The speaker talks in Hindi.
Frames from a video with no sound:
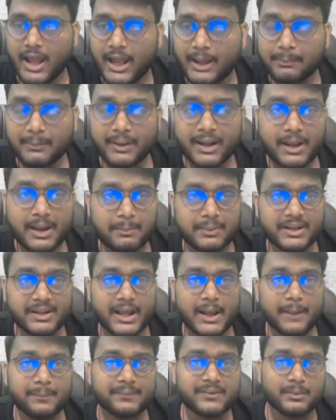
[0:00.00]
आपका अपने
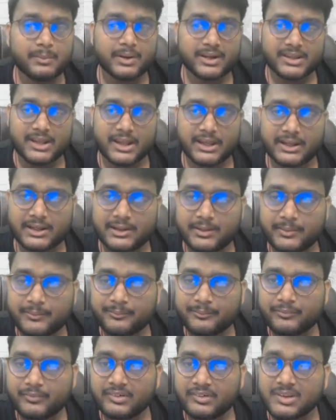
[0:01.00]
आप से बढ़ जाएगा
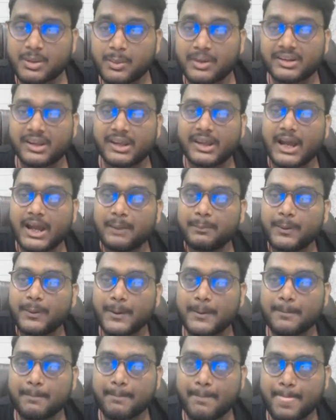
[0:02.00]
समझ गए आप
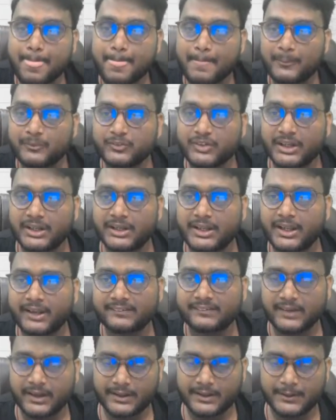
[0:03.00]
चलिए
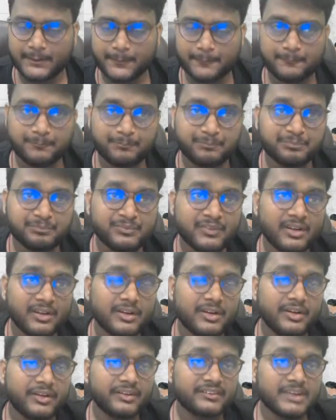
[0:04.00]
नेक्स्ट आइए
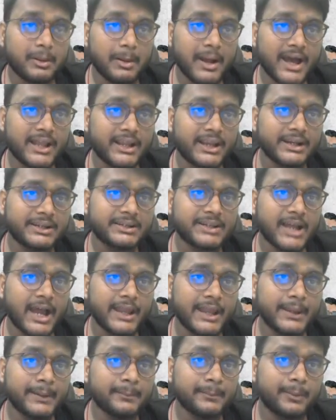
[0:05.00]
सवाल है
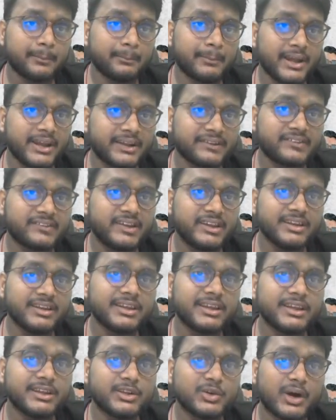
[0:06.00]
टाइम
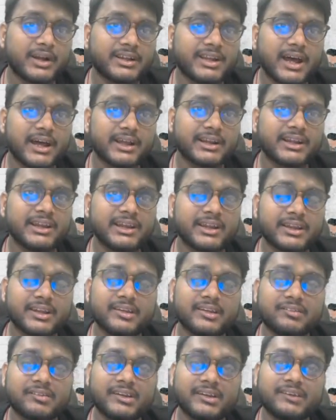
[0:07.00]
मैगजीन की
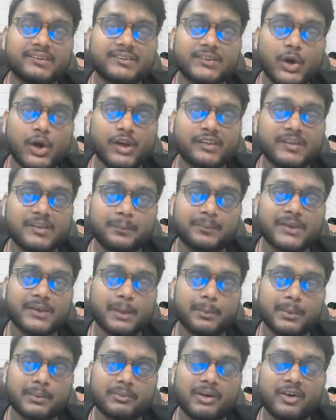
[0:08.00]
2021 की 100
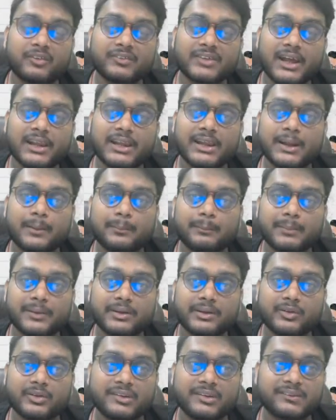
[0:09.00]
सबसे प्रभावशाली
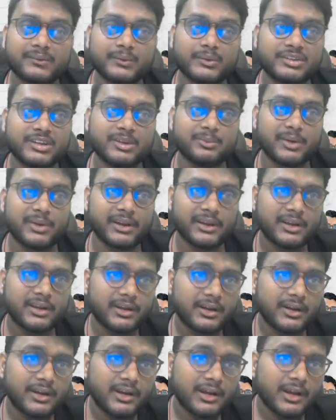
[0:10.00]
कंपनियों की सूची में
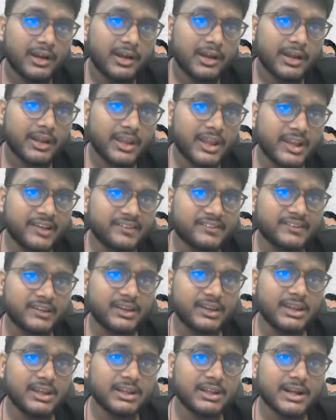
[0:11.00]
किस
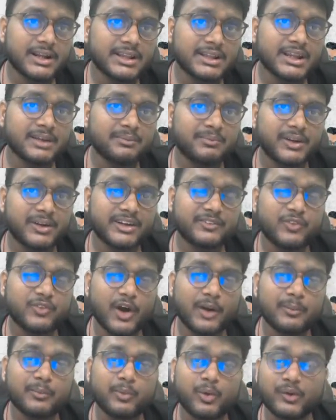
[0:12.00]
ई लर्निंग
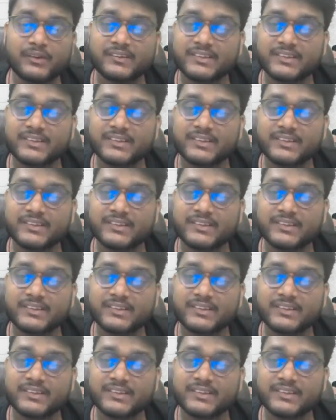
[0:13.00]
प्लेटफॉर्म को